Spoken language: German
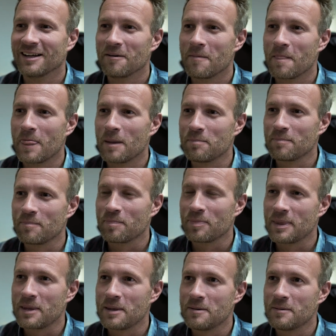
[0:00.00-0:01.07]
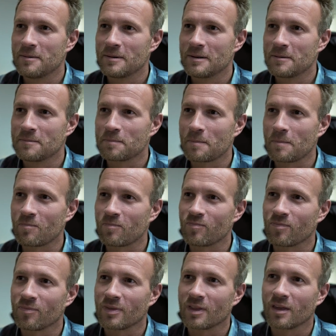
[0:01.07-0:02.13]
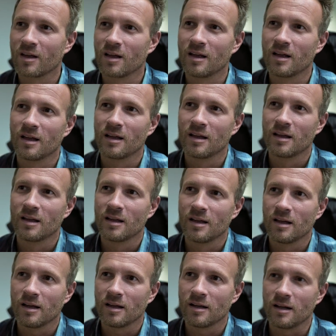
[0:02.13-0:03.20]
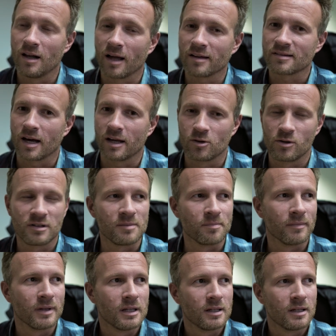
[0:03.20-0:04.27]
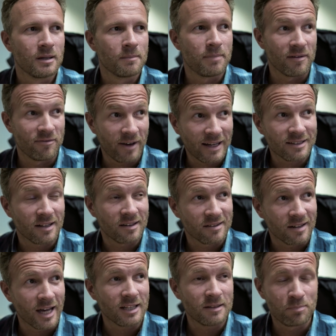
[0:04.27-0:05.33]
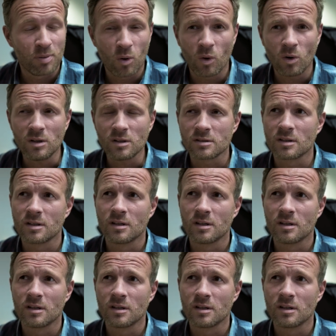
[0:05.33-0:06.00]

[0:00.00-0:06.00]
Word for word: Wort Lars K07 die Frage. Lars K07. Perfekter Zeitpunkt.